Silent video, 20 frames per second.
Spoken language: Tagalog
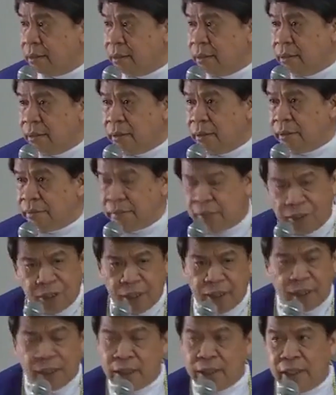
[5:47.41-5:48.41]
At di sila
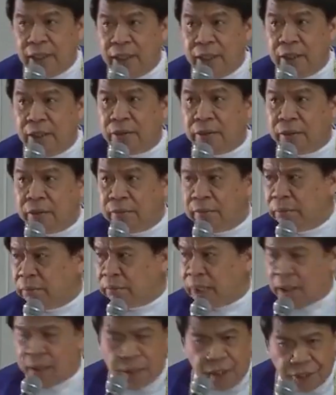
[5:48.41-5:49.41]
naliligo. Talagang
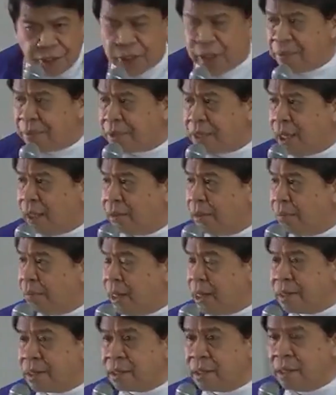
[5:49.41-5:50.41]
self-sacrifice.
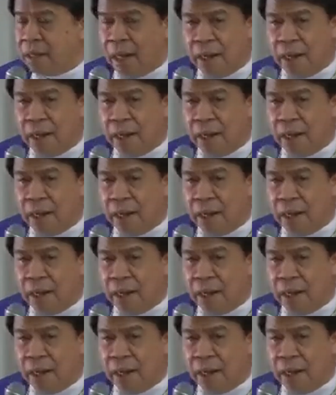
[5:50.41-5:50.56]
Ha?